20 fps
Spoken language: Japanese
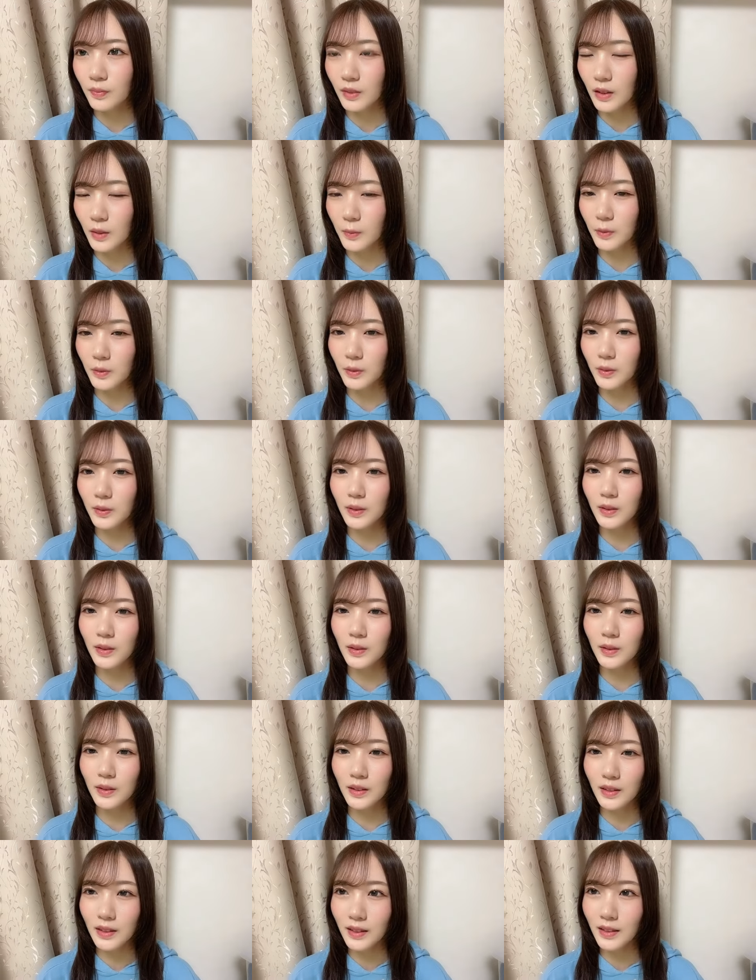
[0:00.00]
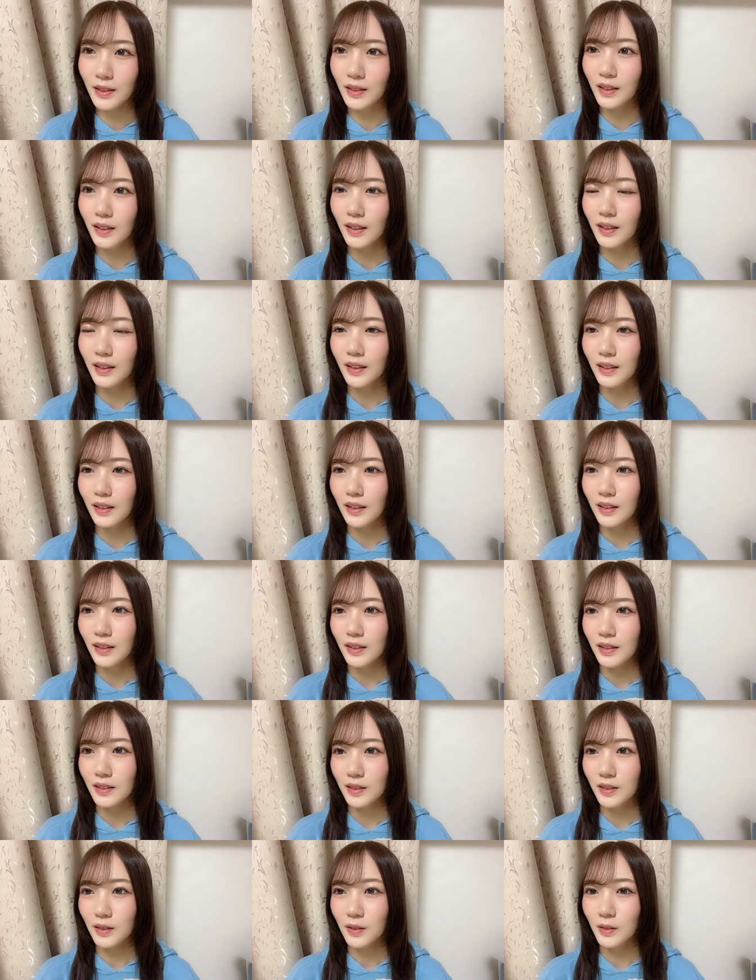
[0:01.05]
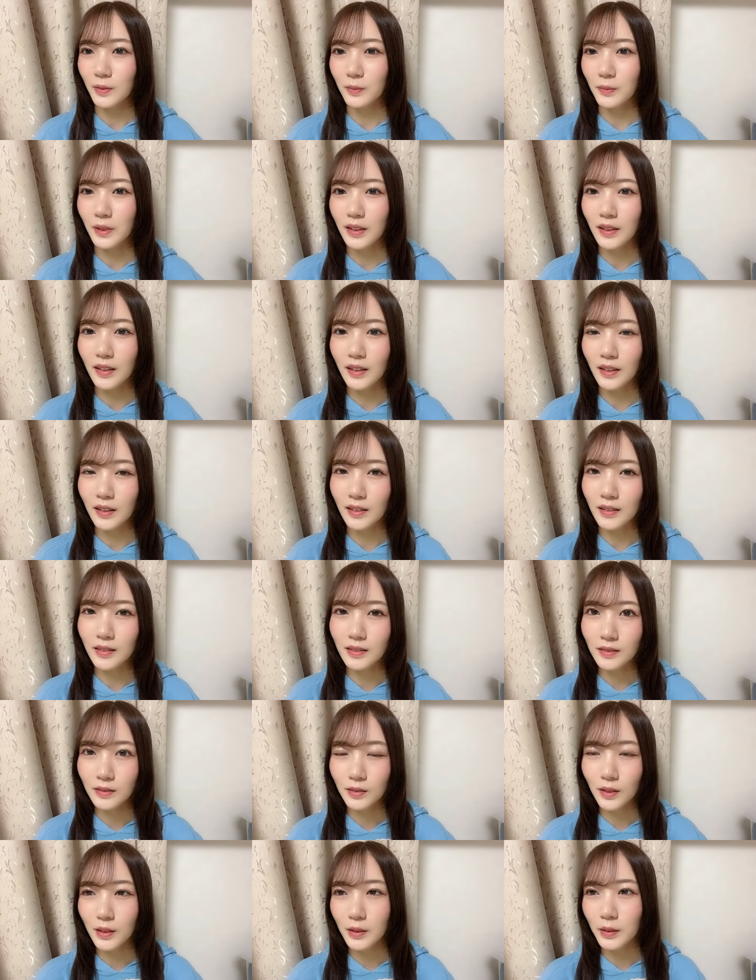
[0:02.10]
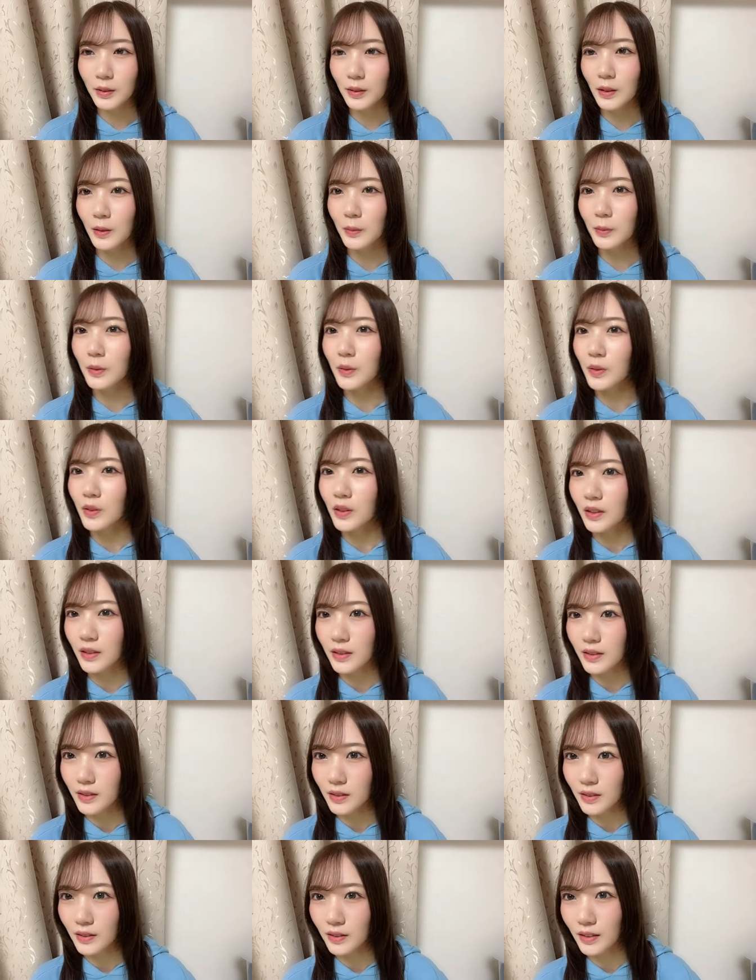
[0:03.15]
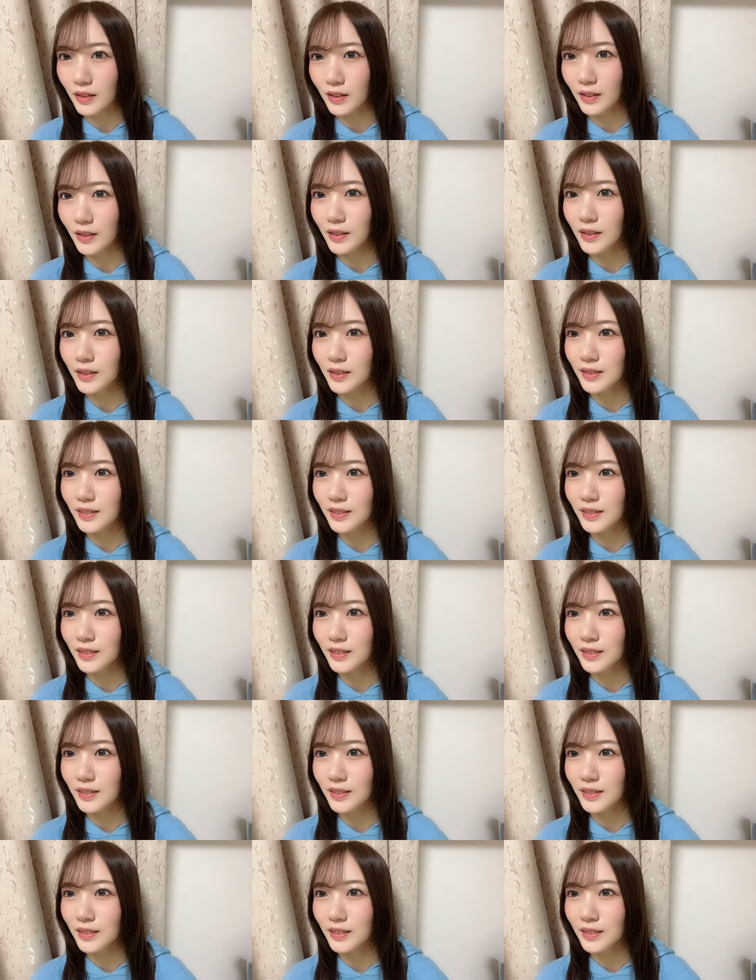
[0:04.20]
でも本当にちょっとまたファンクラブの配信で